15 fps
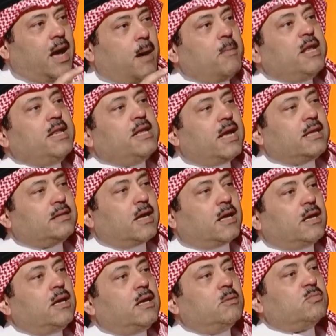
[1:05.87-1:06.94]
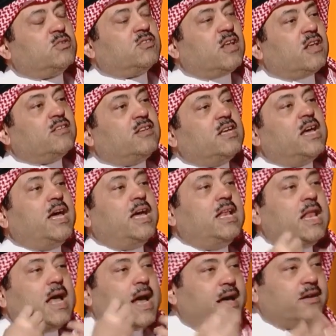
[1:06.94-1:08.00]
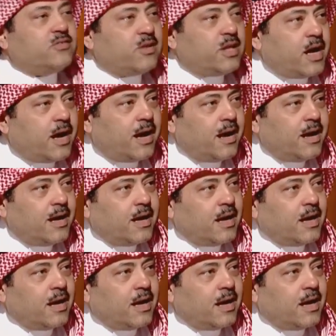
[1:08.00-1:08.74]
عمليات تقليل الامتصاص هي علاج ل